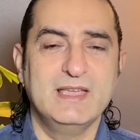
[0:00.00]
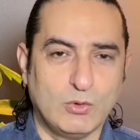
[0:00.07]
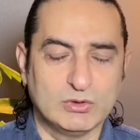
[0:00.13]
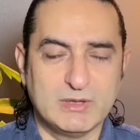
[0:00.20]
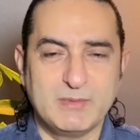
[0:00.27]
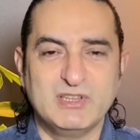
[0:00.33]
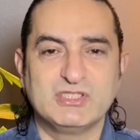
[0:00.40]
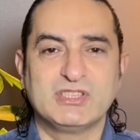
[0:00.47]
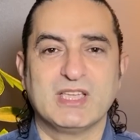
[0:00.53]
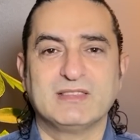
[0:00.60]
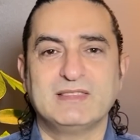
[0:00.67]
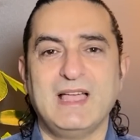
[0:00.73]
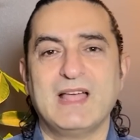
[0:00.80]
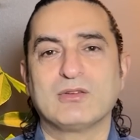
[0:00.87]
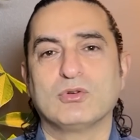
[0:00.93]

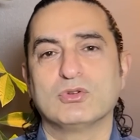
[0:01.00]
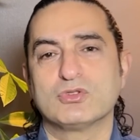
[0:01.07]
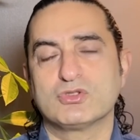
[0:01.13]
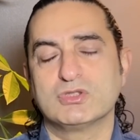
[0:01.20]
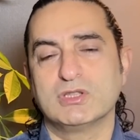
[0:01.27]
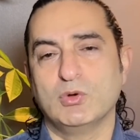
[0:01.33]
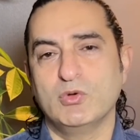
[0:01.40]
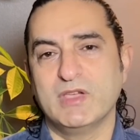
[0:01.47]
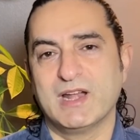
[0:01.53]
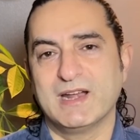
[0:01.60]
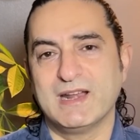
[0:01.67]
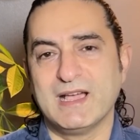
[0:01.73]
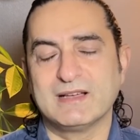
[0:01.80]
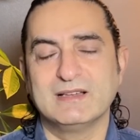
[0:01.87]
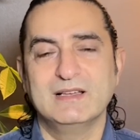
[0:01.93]
olabilecekler konusunda
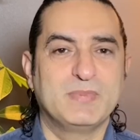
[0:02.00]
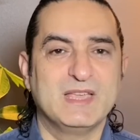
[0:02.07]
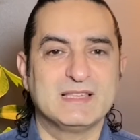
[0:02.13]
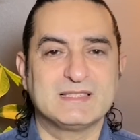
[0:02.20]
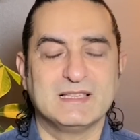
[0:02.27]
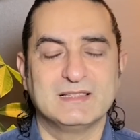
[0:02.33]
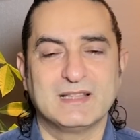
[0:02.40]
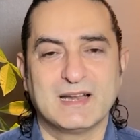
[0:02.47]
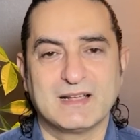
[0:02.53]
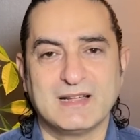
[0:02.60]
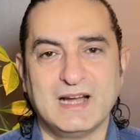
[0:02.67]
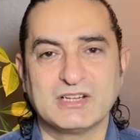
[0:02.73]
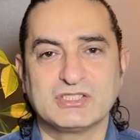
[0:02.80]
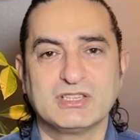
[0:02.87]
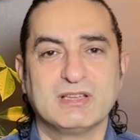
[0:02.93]
uyararak piyasalara
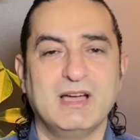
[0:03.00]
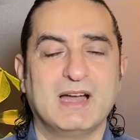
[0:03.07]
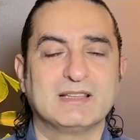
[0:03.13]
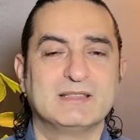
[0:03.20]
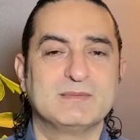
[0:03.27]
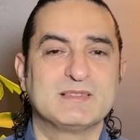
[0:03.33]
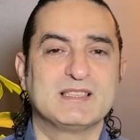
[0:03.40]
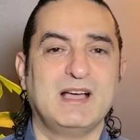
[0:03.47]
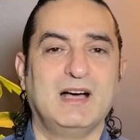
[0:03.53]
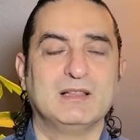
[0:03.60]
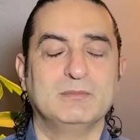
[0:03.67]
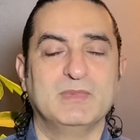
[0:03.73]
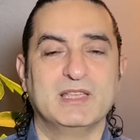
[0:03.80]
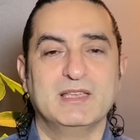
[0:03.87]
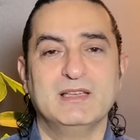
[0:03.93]
karşı gardınızı
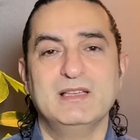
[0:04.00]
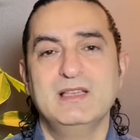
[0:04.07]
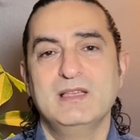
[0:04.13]
almayı